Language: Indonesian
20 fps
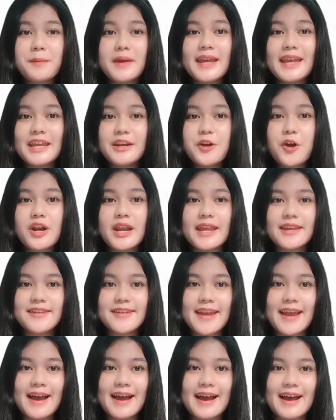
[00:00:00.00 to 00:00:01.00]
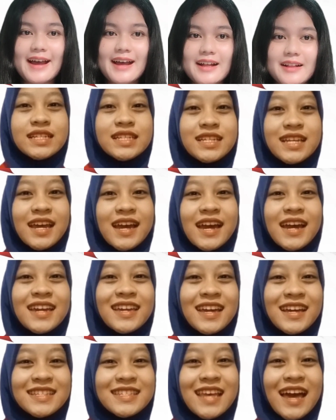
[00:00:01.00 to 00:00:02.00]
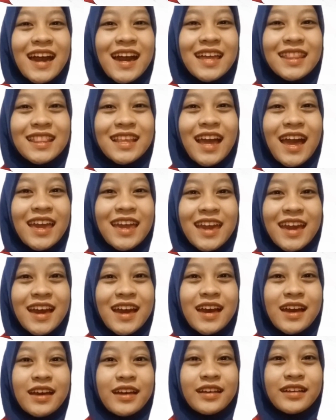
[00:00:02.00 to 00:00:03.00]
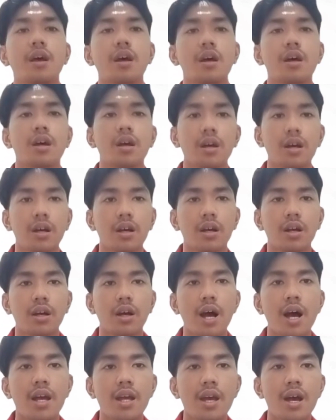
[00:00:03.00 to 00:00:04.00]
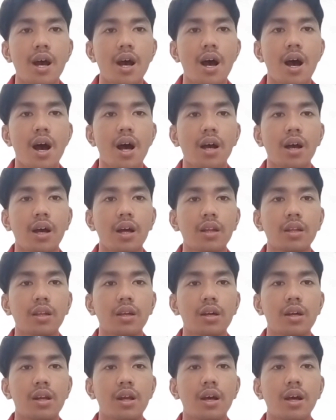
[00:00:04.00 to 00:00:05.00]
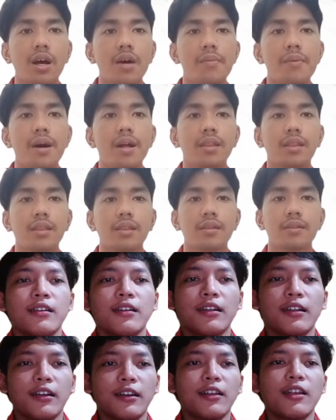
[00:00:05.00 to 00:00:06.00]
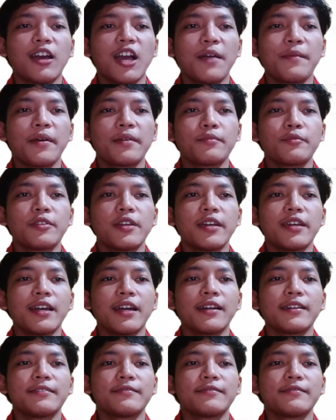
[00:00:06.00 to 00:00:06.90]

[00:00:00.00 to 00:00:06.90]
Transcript: Indonesia, Indonesia yang sangat kaya, kaya akan keragaman, keragaman budaya,